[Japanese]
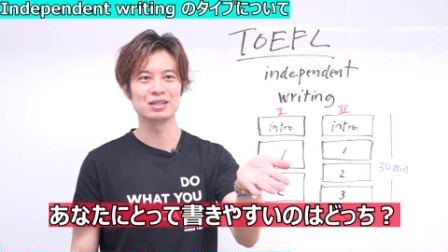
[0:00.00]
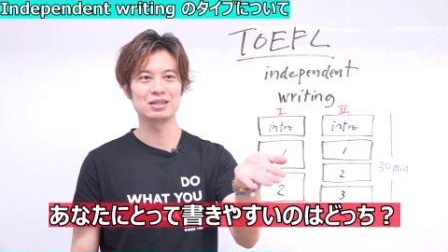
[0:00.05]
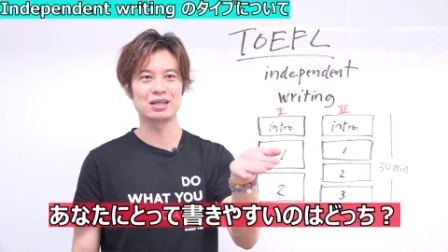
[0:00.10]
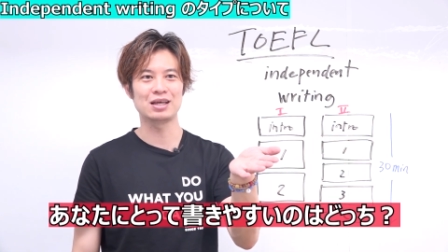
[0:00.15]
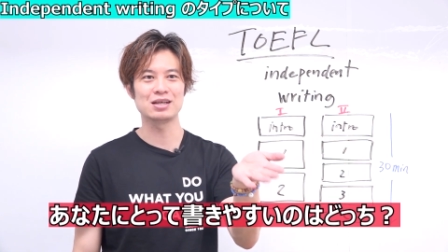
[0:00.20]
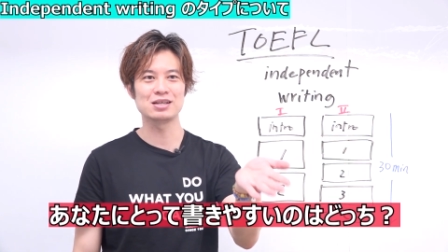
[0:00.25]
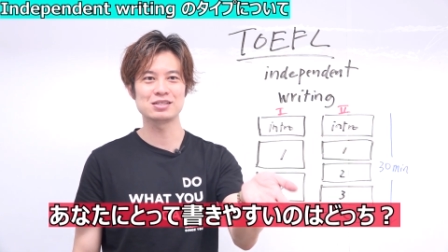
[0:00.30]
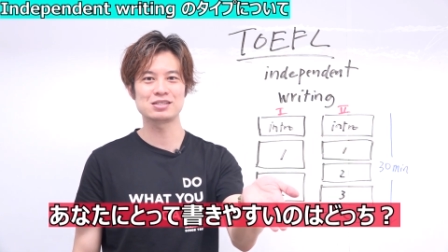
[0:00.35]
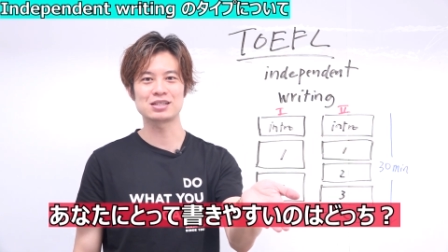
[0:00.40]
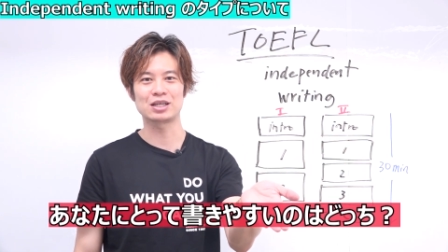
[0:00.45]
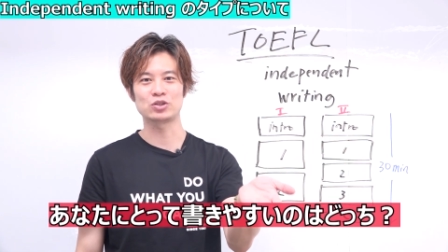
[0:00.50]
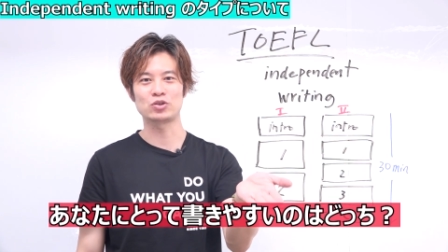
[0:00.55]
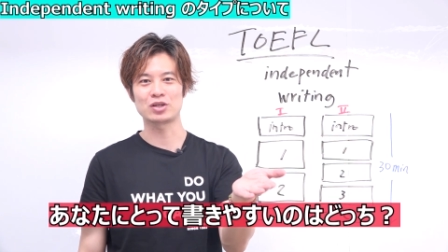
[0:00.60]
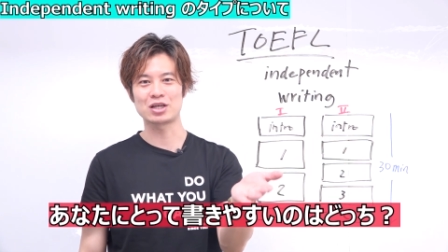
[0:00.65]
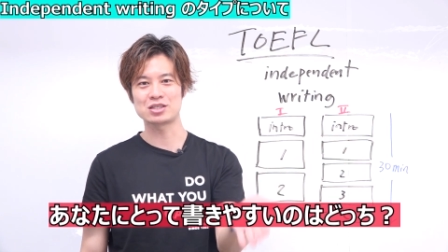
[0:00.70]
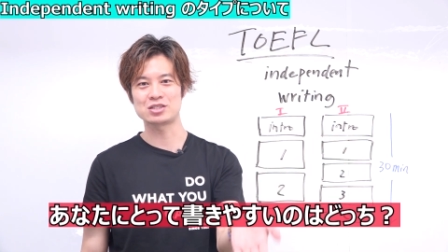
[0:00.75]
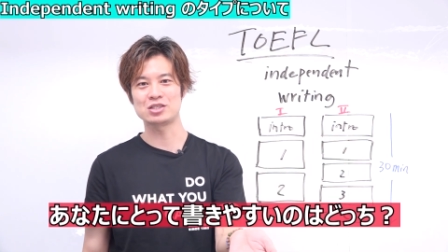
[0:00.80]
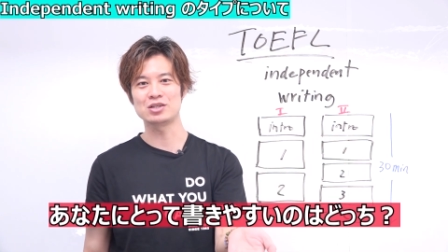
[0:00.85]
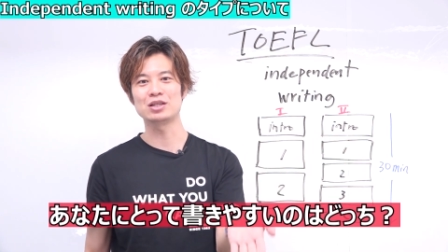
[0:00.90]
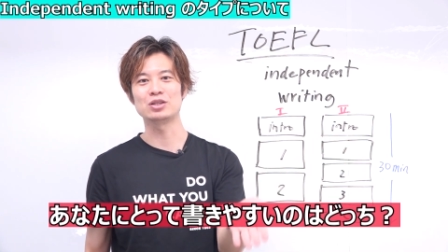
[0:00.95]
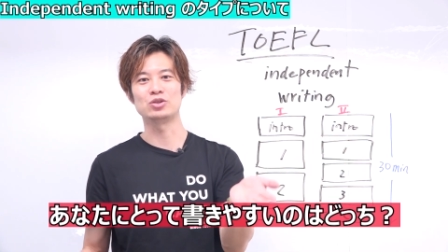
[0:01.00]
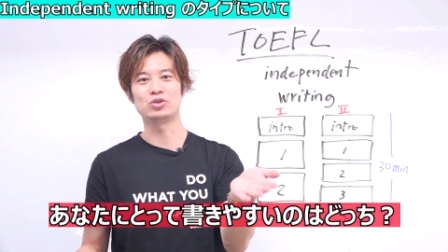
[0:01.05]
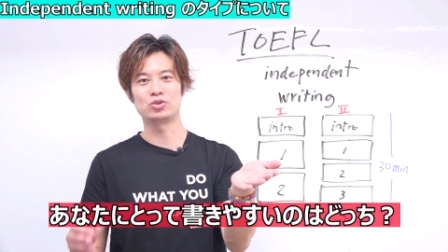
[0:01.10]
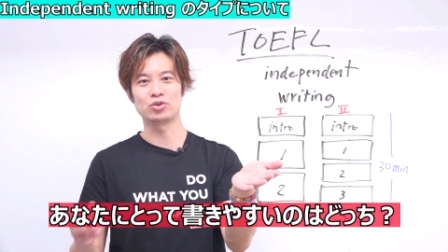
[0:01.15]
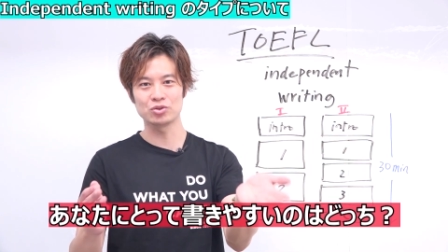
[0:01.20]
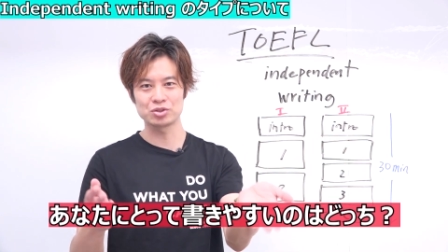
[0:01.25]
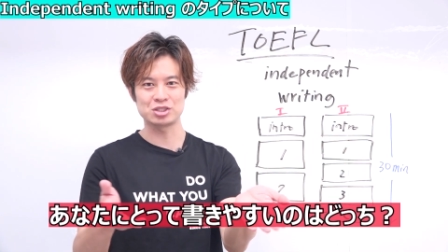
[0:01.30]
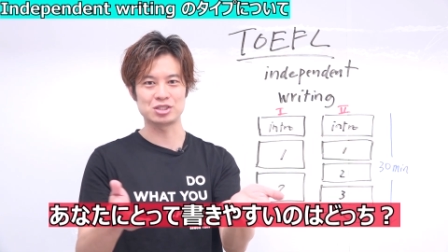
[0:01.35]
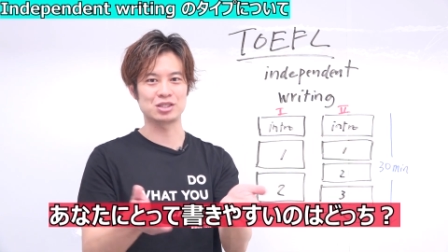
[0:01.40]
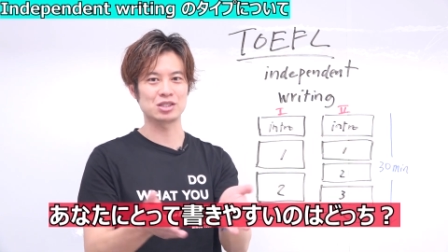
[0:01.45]
点数が取りやすいのは
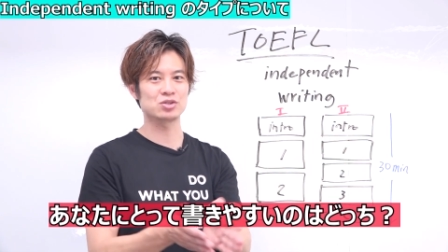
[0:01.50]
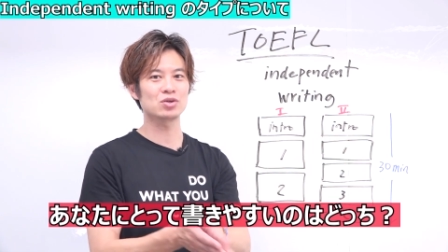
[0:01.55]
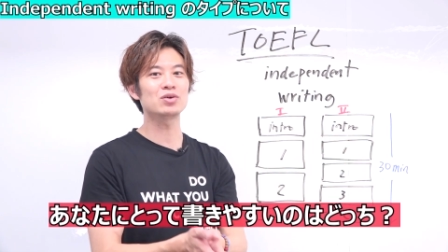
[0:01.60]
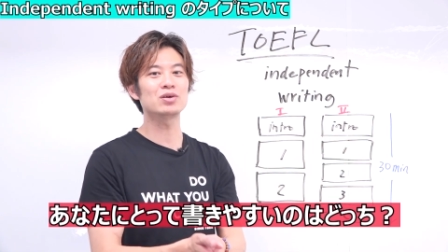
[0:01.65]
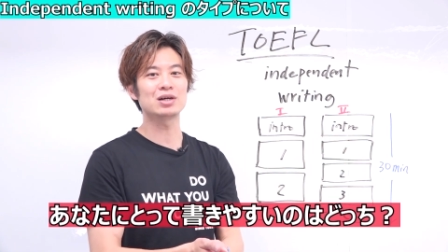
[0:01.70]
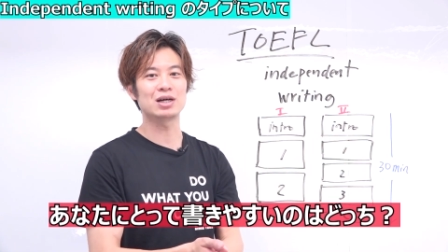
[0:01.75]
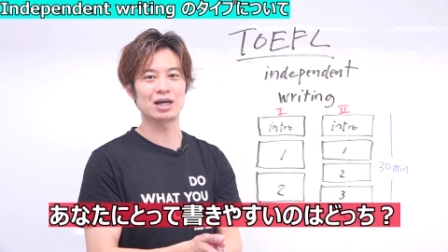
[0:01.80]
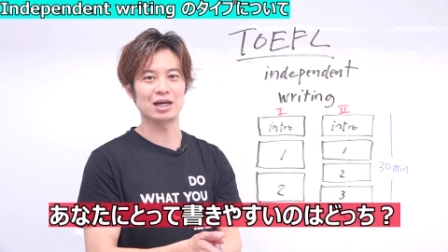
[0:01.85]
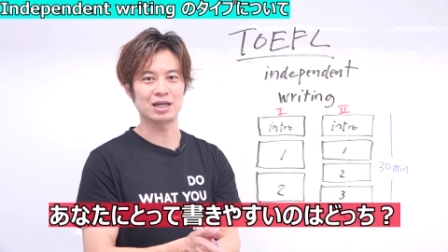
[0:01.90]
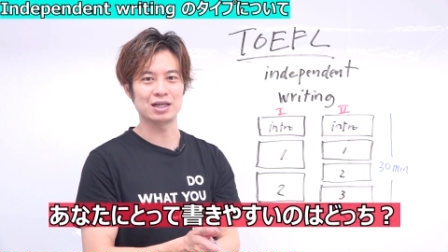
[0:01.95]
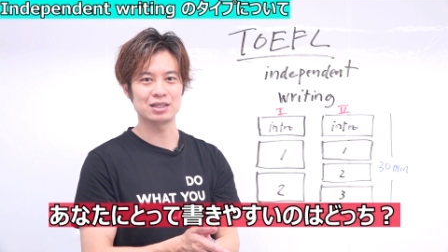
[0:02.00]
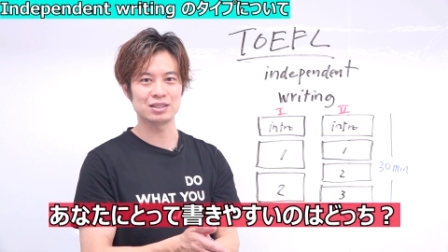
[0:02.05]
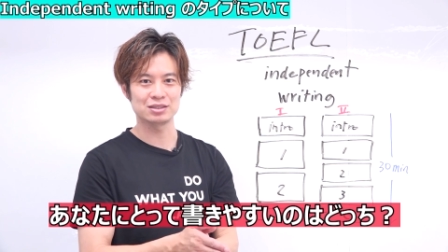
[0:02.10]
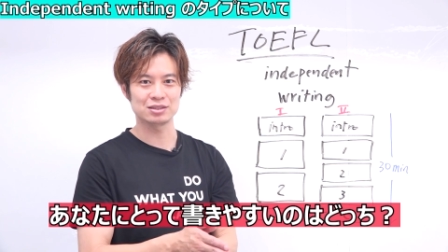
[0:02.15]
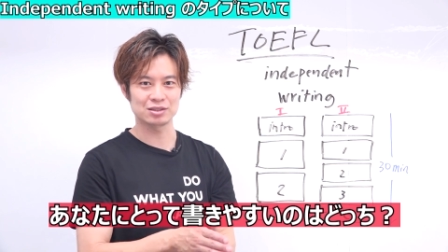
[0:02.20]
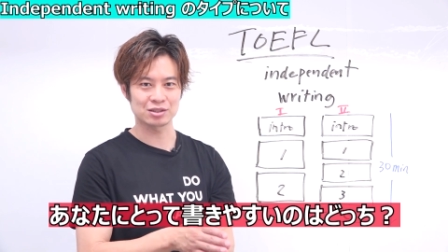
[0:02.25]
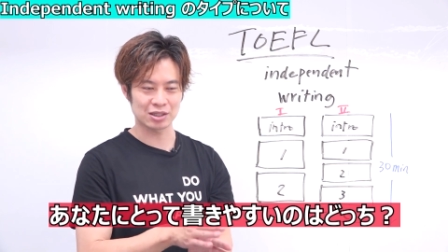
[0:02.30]
どっちそこが